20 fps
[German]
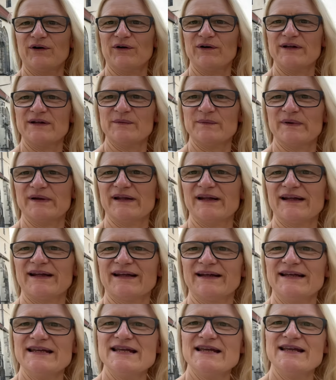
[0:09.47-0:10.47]
Heute bin
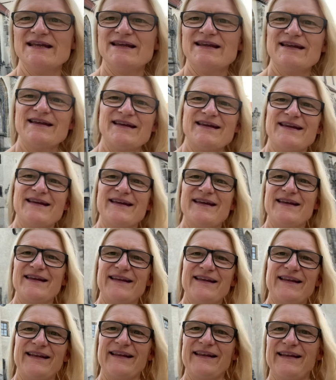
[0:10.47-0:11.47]
ich
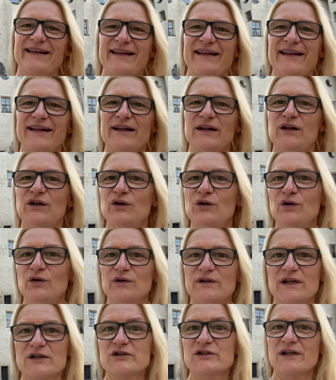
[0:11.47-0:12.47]
in
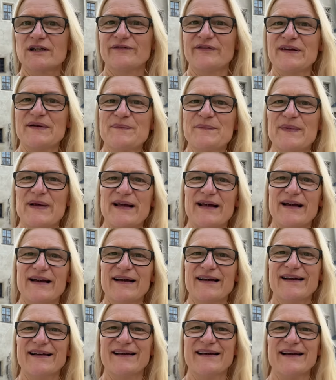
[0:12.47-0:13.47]
Lutherstadt
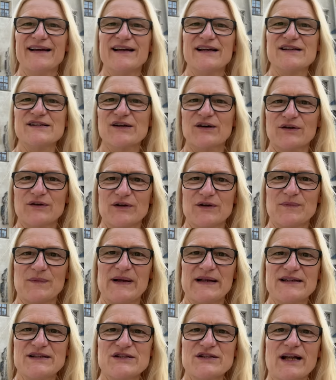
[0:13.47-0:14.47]
Wittenberg. Schaut euch
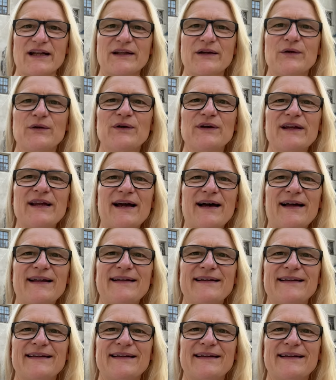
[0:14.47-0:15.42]
mal die Stadtkirche an.